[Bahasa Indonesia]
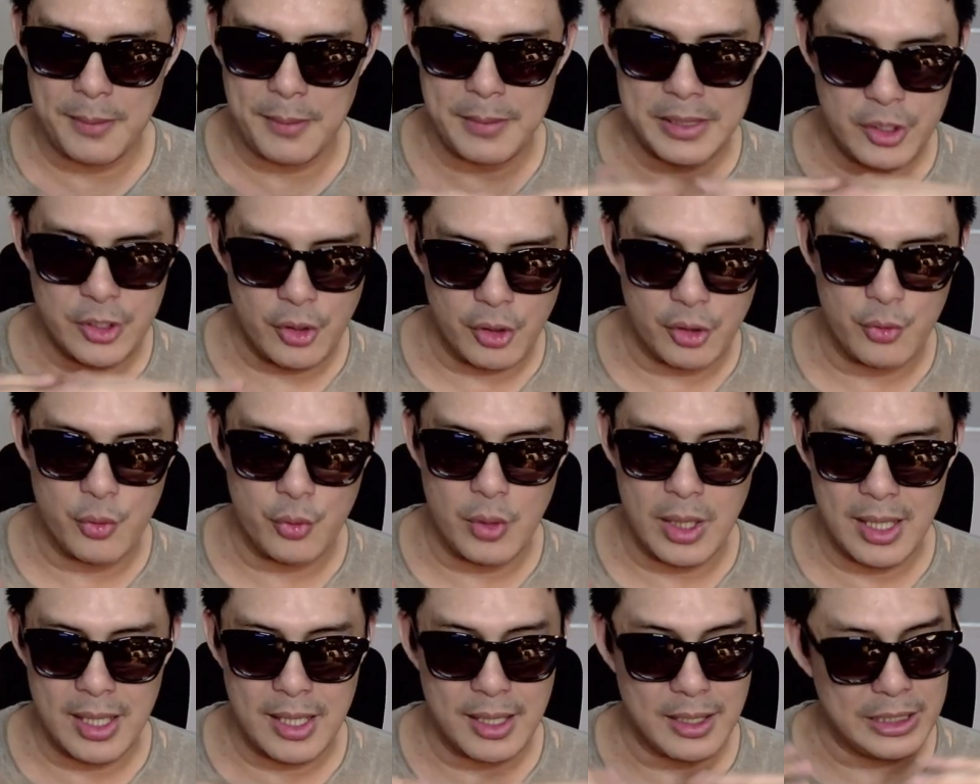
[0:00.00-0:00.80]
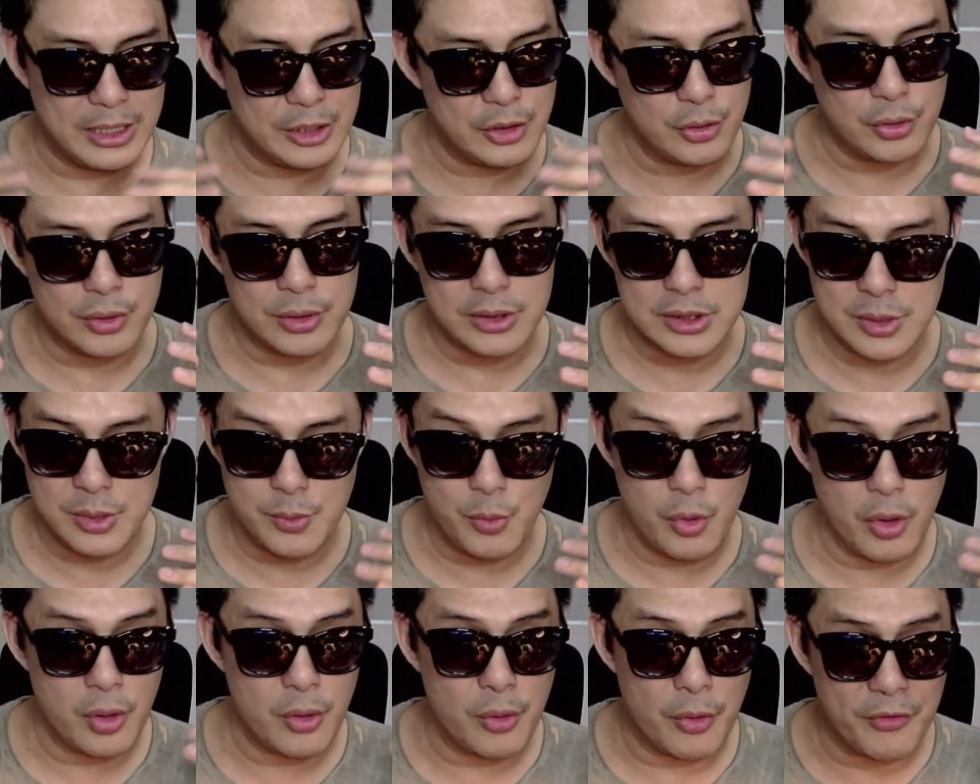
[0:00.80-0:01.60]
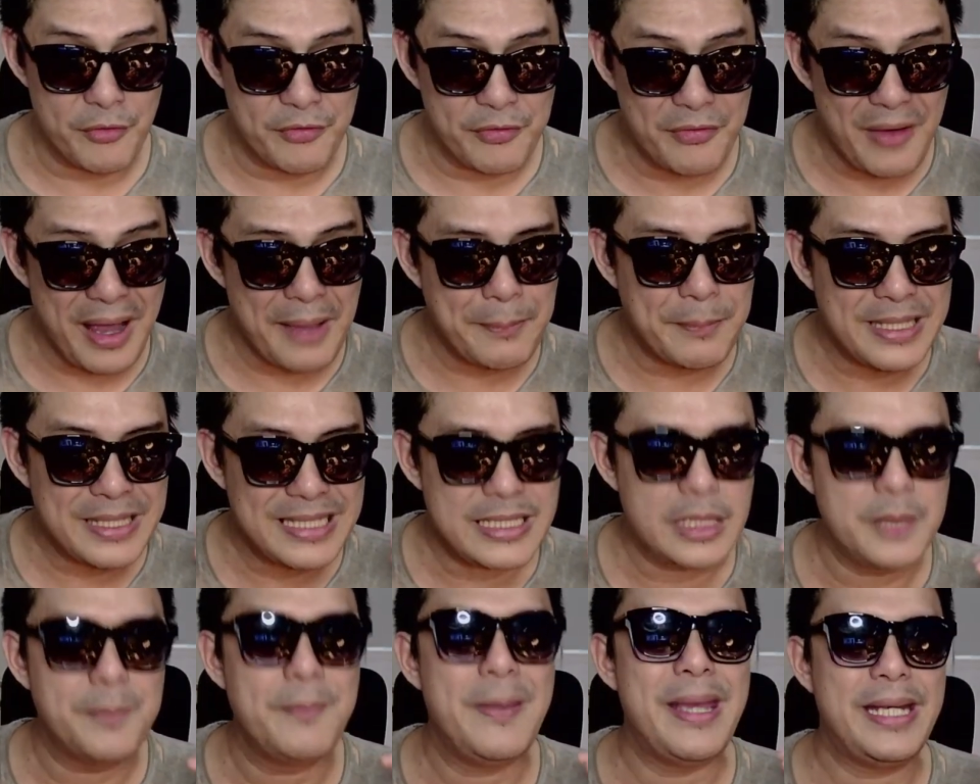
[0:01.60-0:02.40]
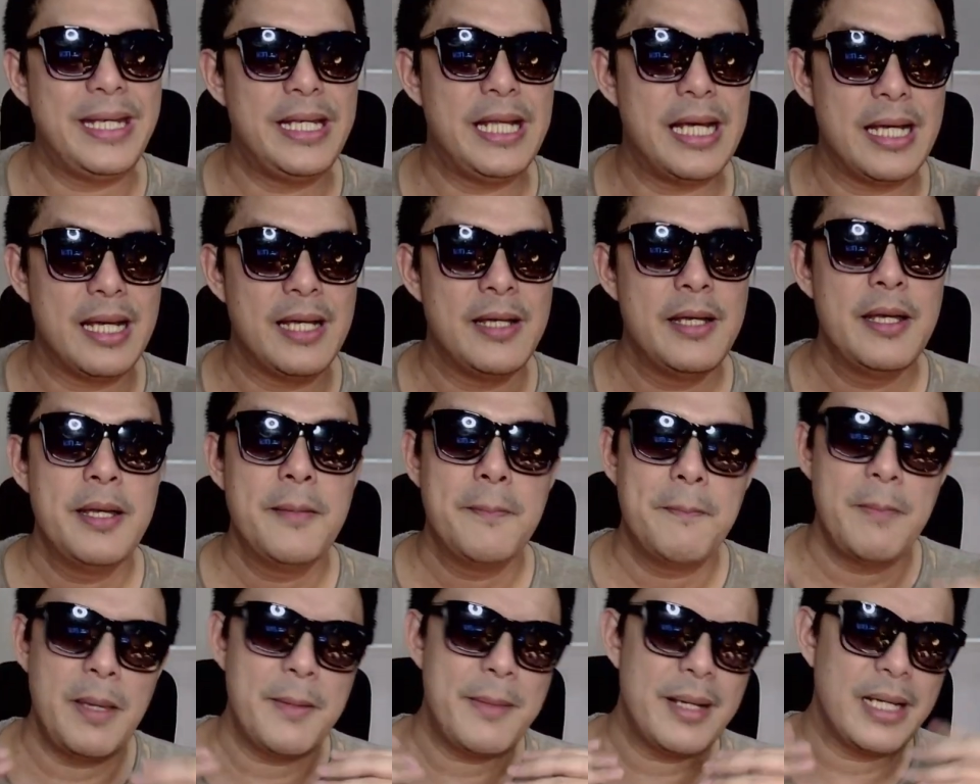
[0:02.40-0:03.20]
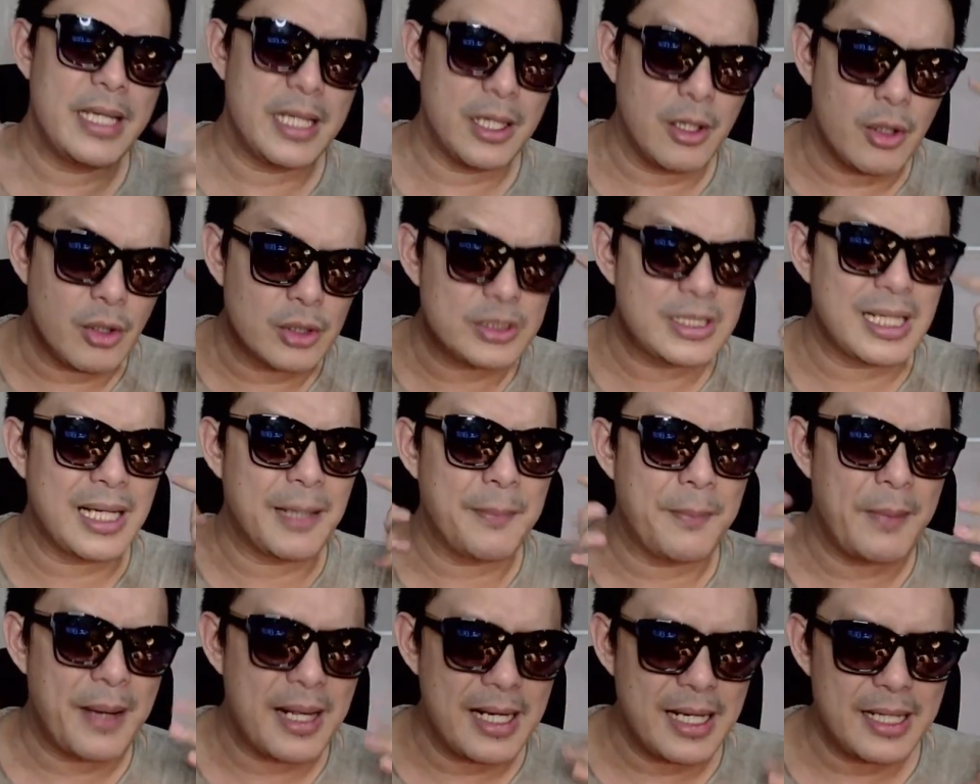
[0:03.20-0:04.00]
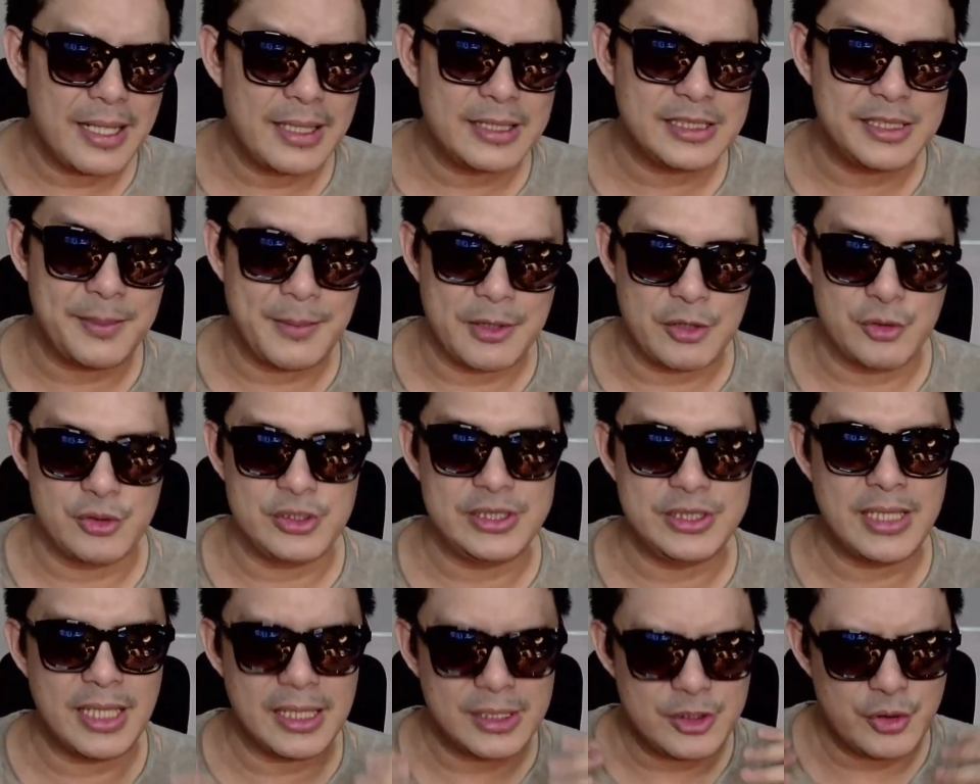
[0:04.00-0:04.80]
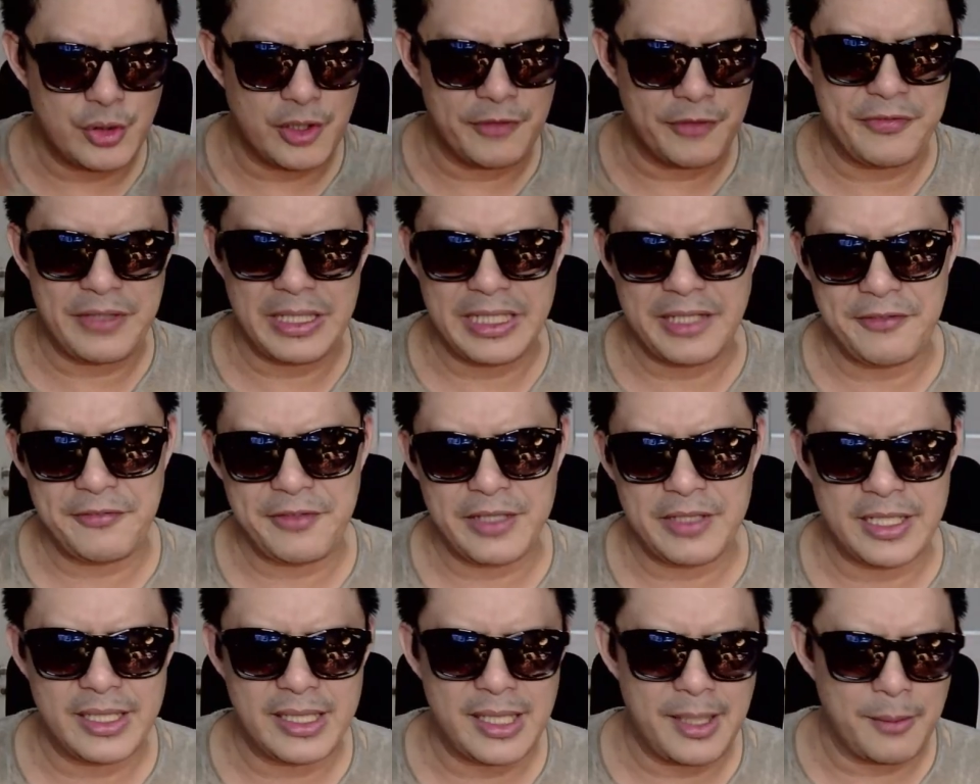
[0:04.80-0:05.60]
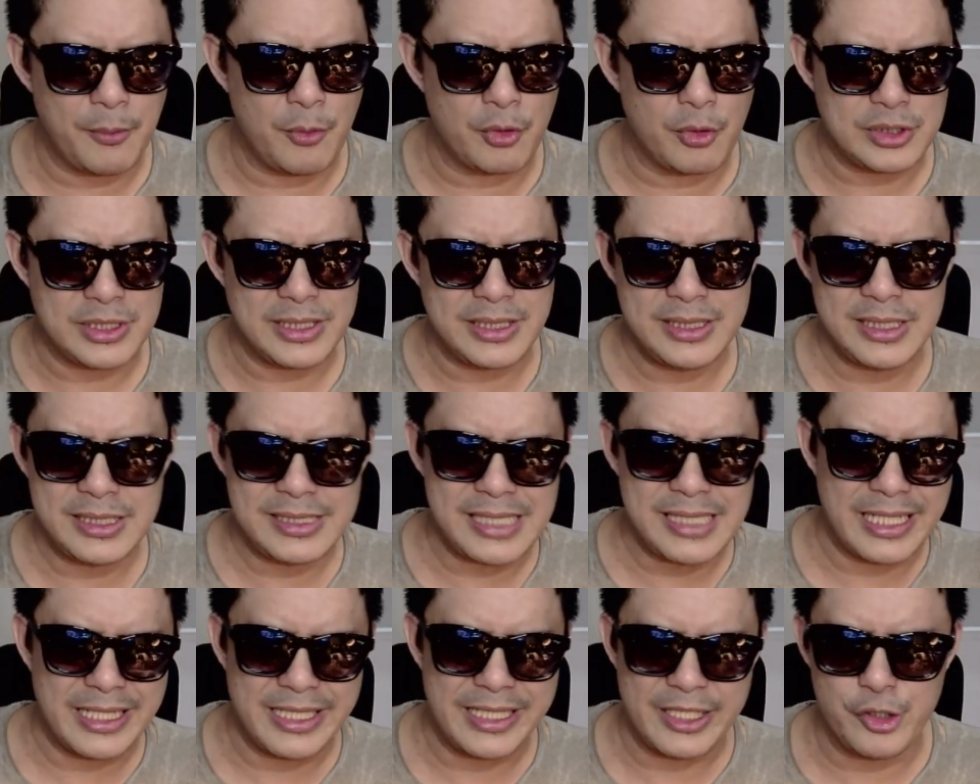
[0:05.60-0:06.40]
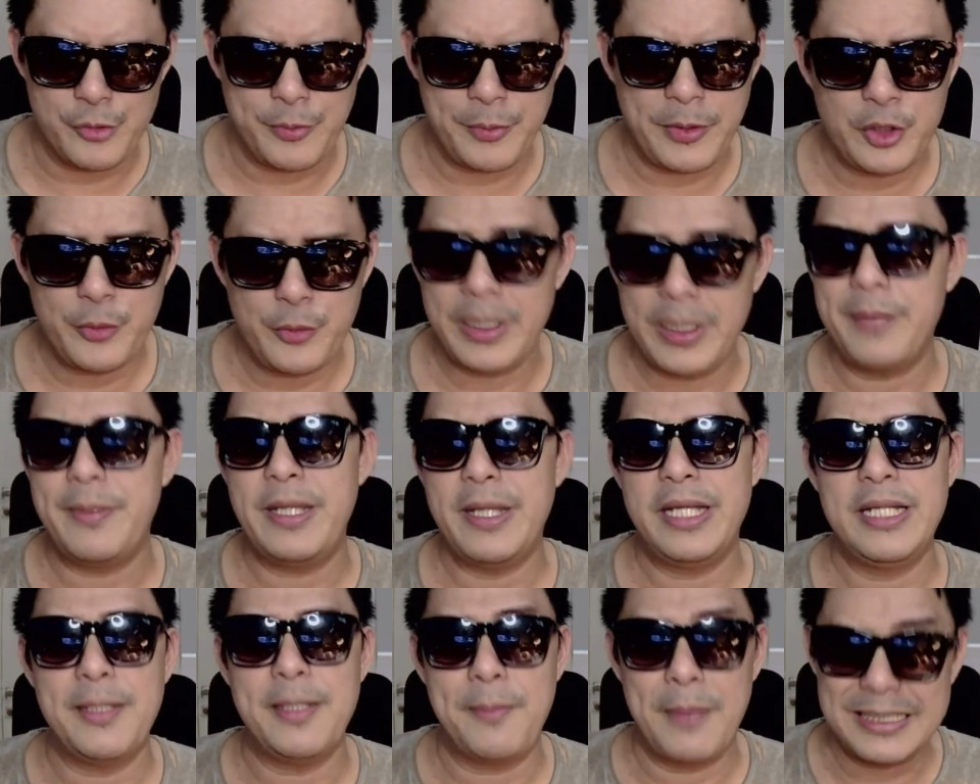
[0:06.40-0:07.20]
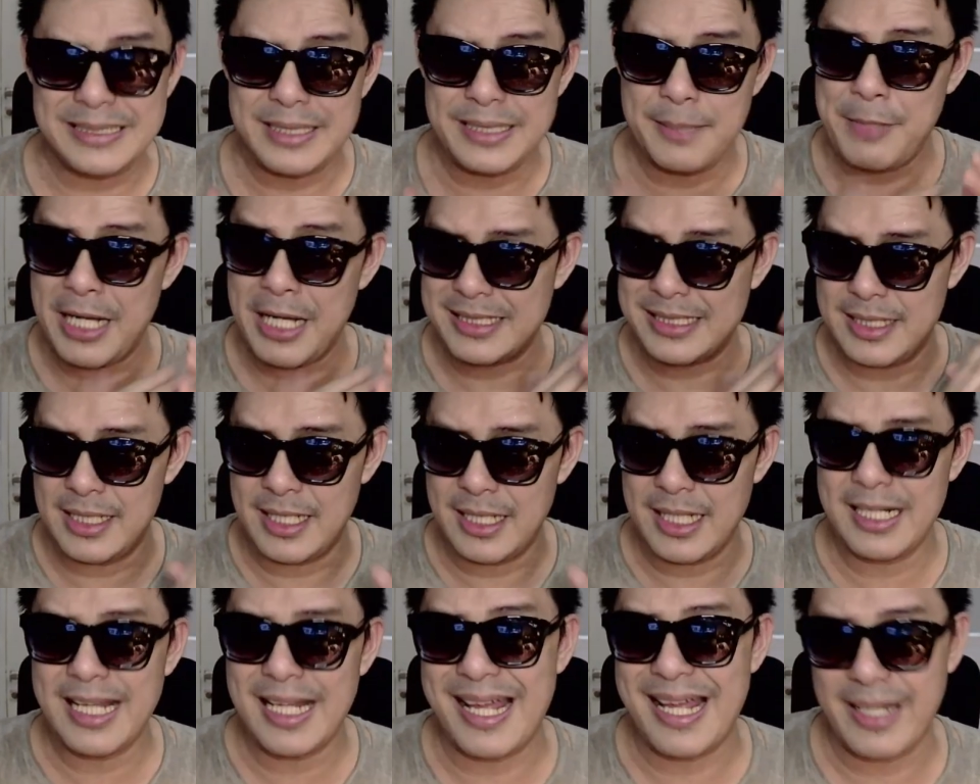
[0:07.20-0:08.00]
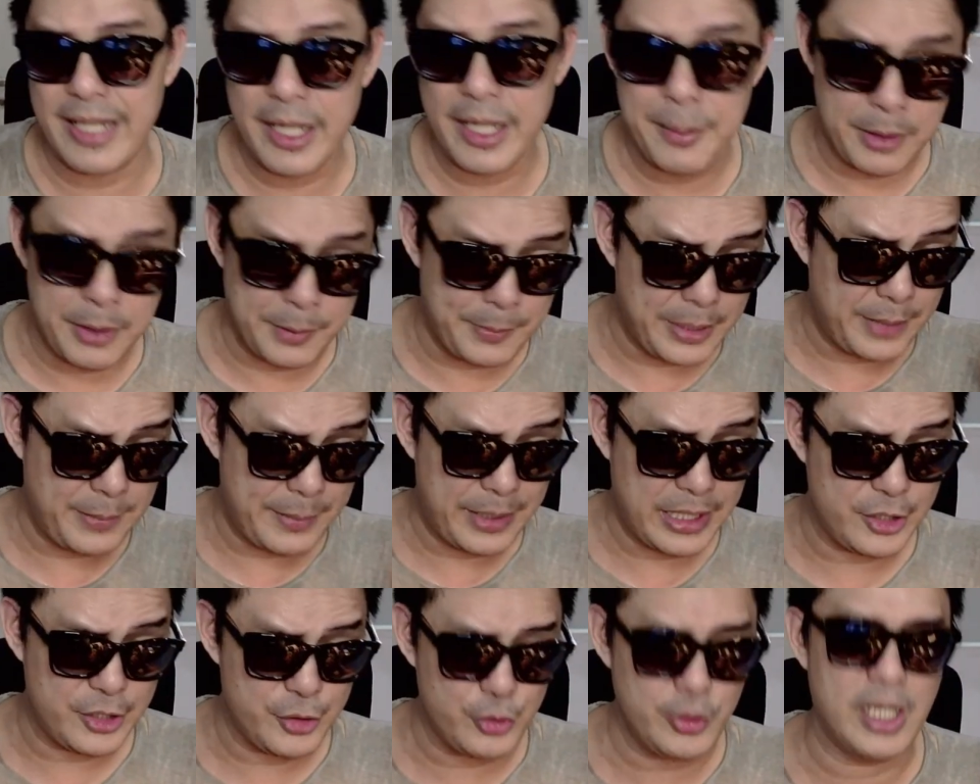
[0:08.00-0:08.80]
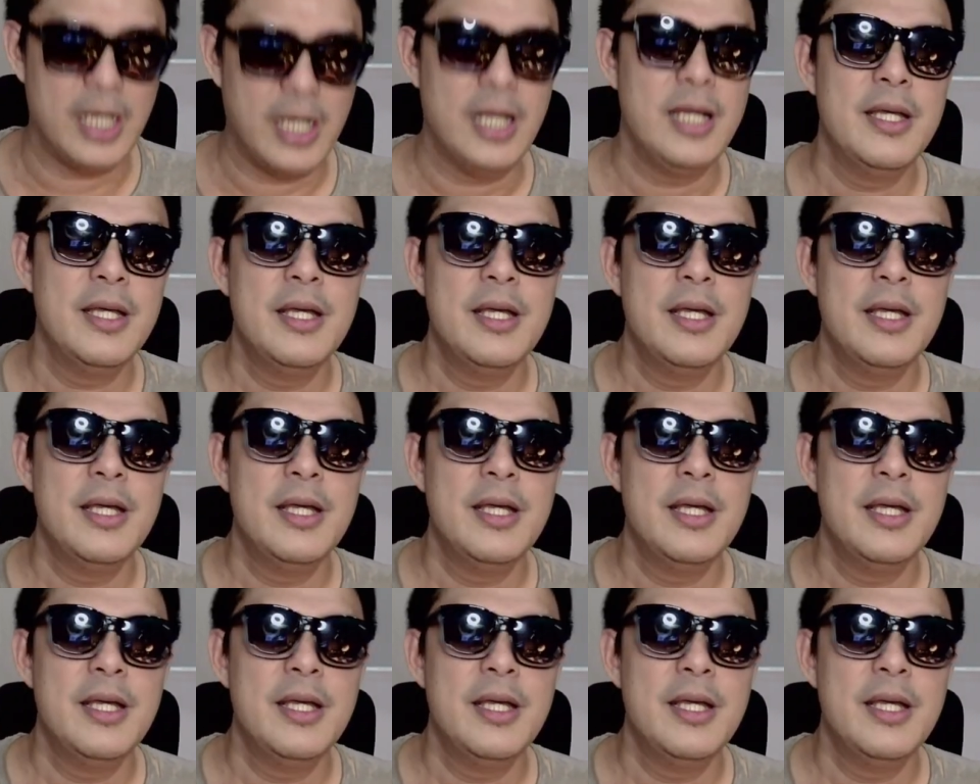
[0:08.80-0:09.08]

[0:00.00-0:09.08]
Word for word: sama Yong Hwa, itu semua vibe-nya jadi beda. Memang ya otak kepala si manusia kan juga feeling-feelingnya, emosinya, jalan hidupnya itu beda-beda. Pasti menghasilkan karya yang berbeda-beda juga.